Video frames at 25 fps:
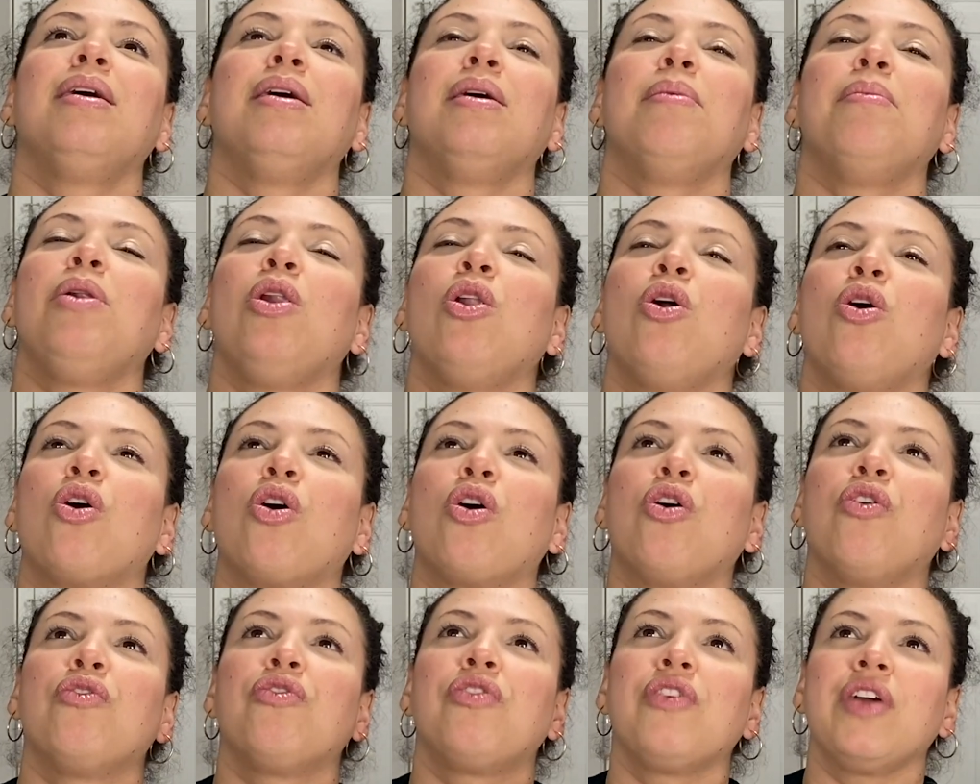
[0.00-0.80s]
lo
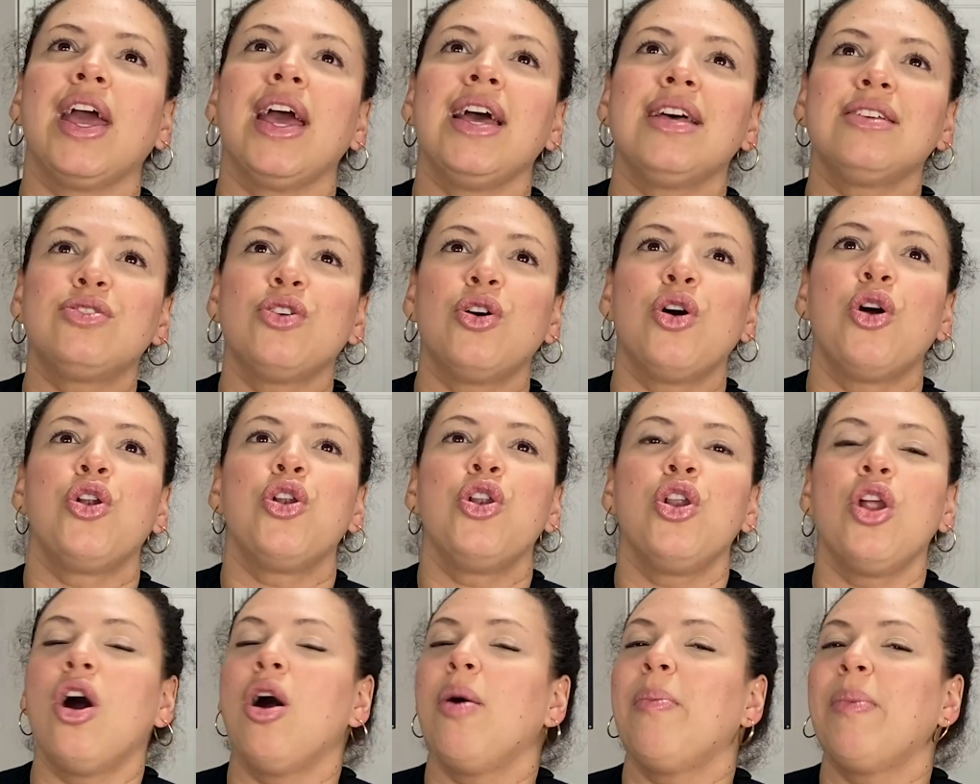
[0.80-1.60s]
confieso,
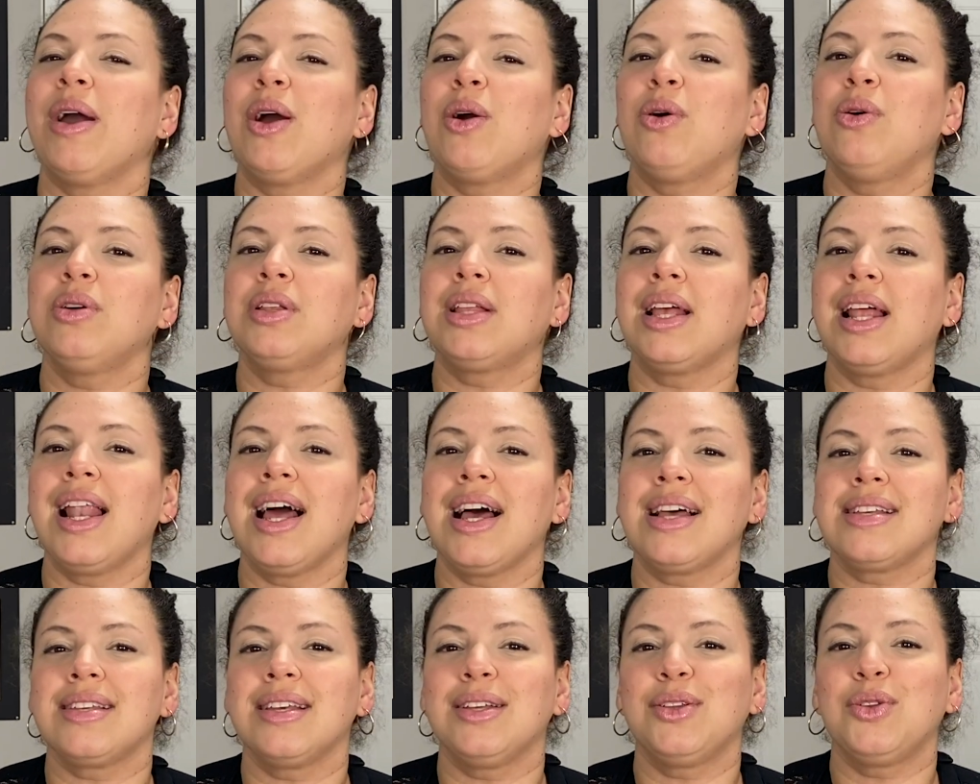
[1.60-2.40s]
no me gustan
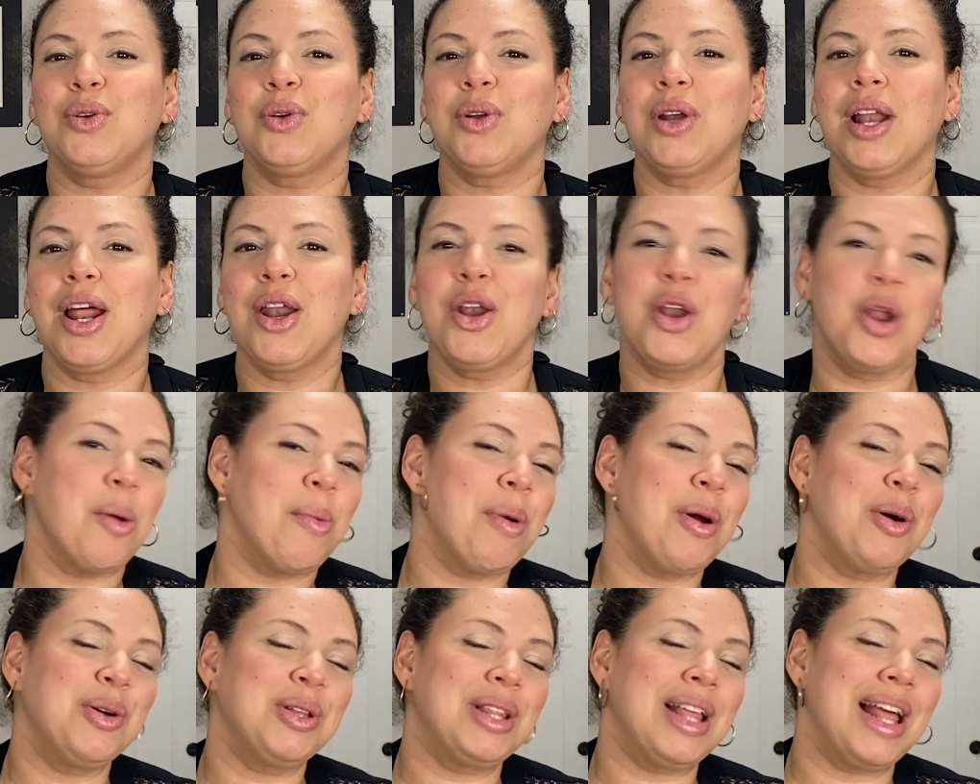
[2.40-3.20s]
las aceitunas, no
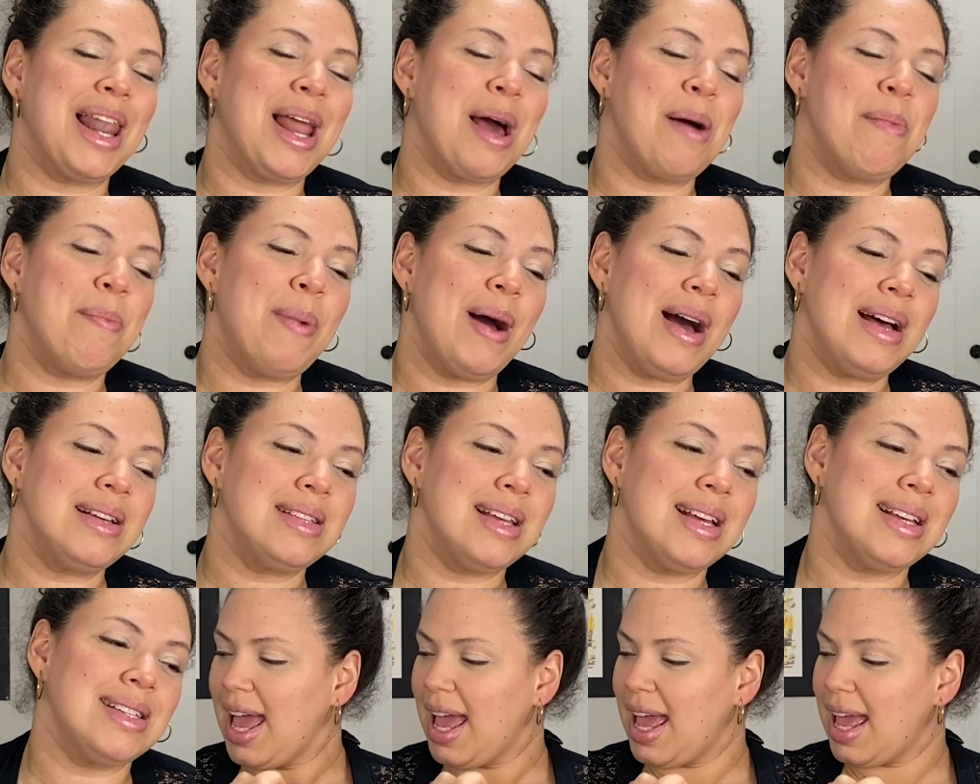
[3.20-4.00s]
me gustan las
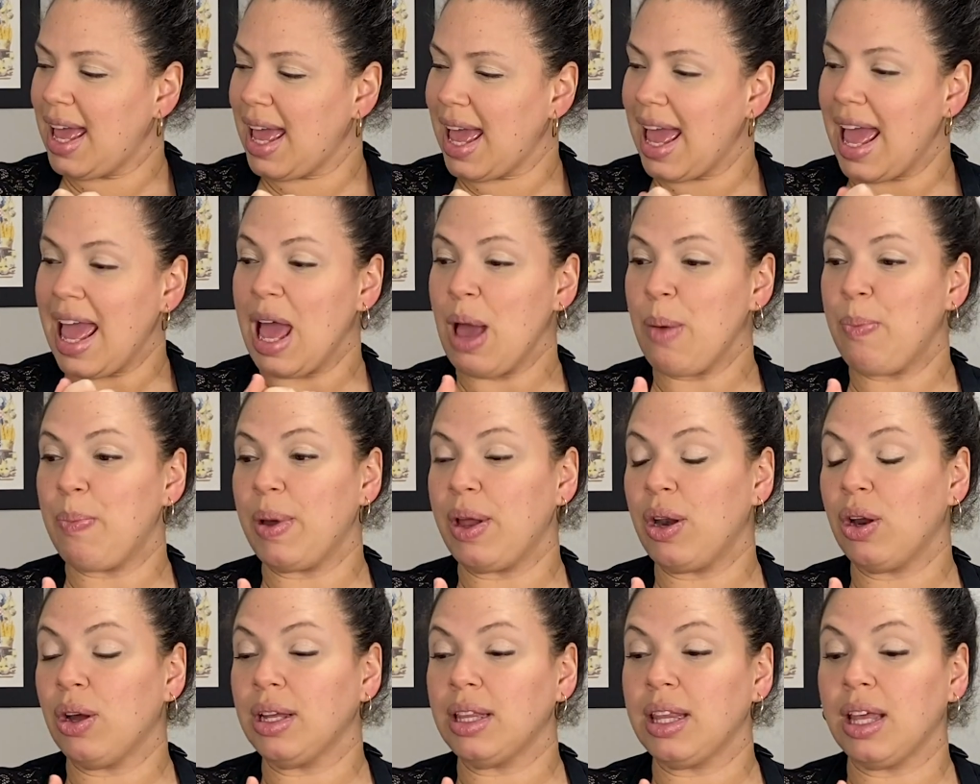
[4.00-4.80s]
pasas. Eh,
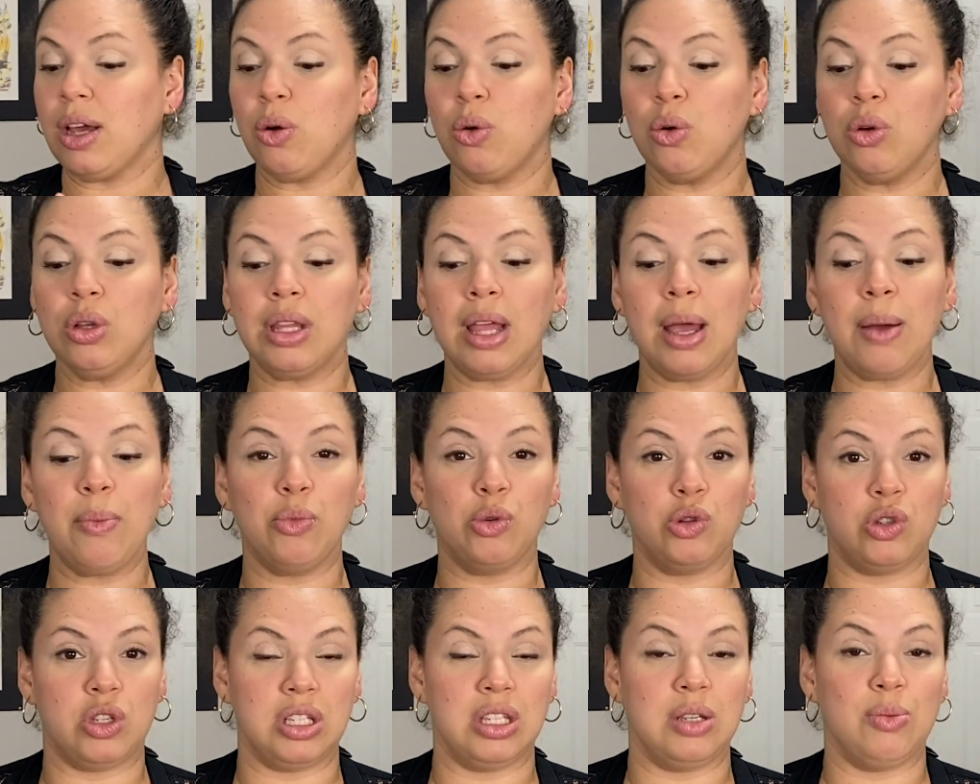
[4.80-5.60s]
espero que te guste
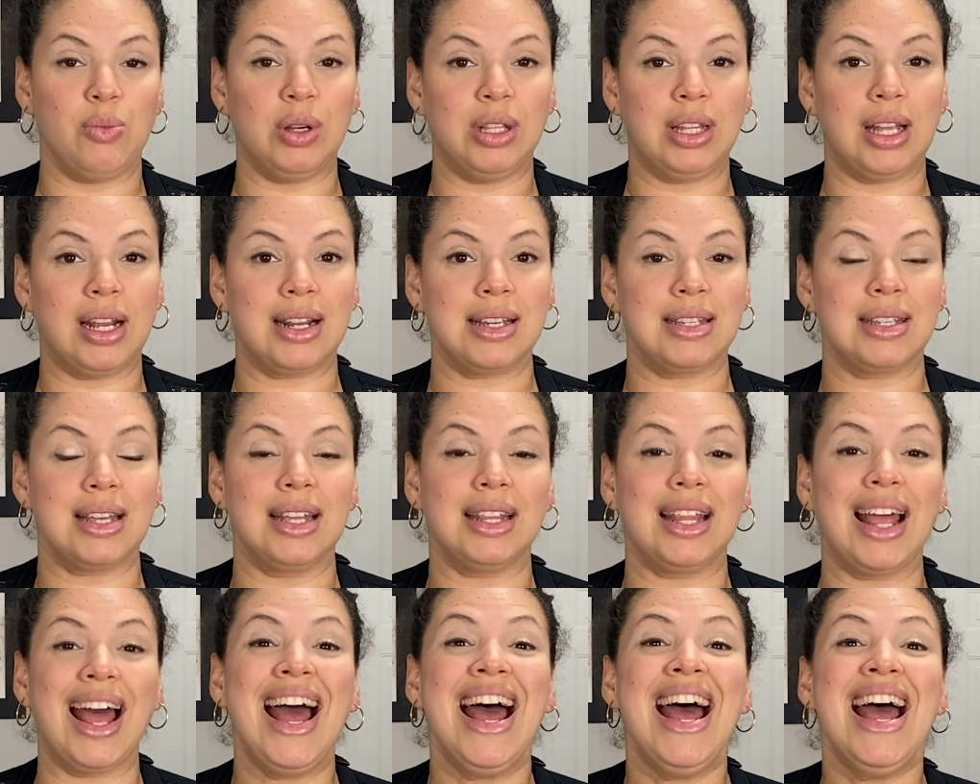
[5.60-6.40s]
muchísimo esta
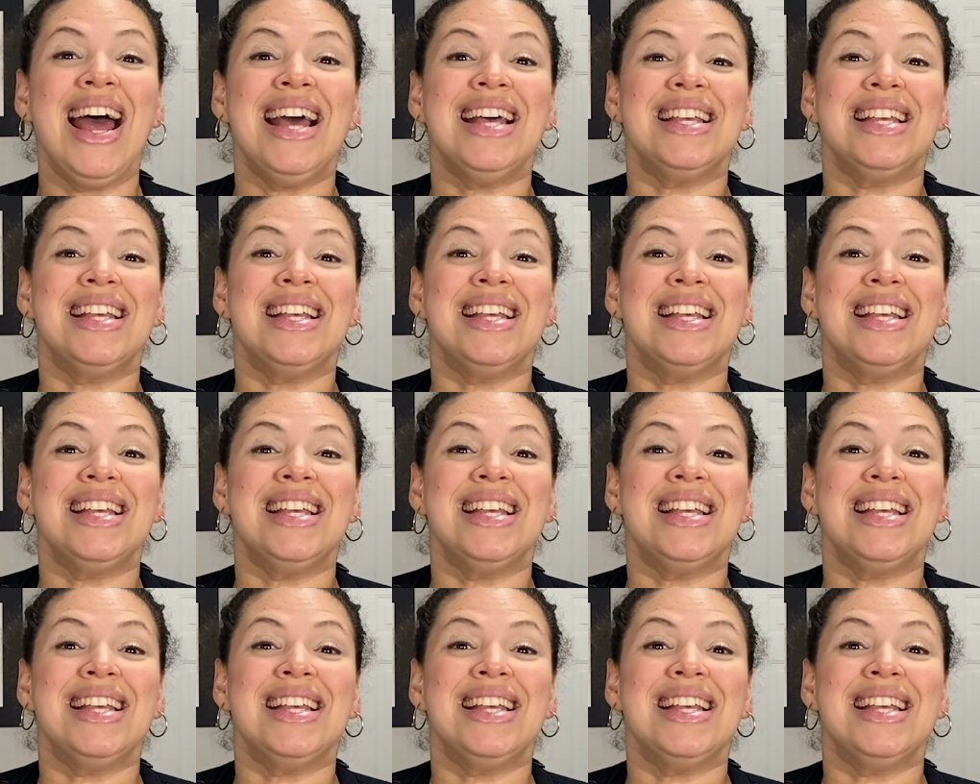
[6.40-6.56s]
receta.